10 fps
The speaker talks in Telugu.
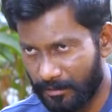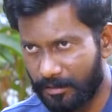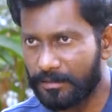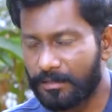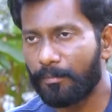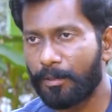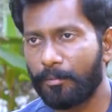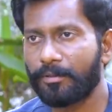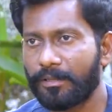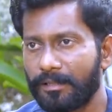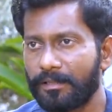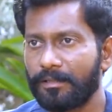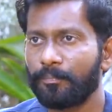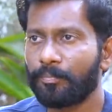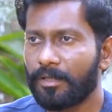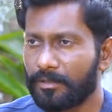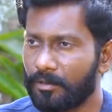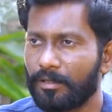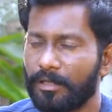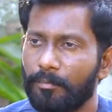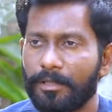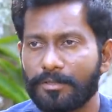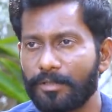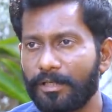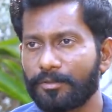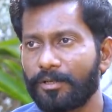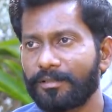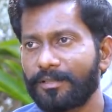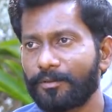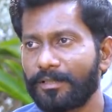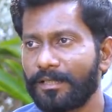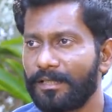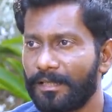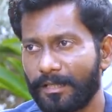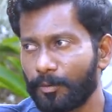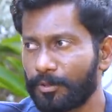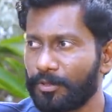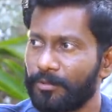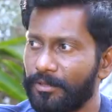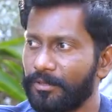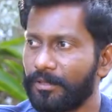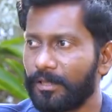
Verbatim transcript: రిలీజ్ టైం అయిపోతుందండి సాంగ్ నా మనసు నీలో సాంగ్ జరుగుతుంటే ఎన్టీఆర్ గారు వారు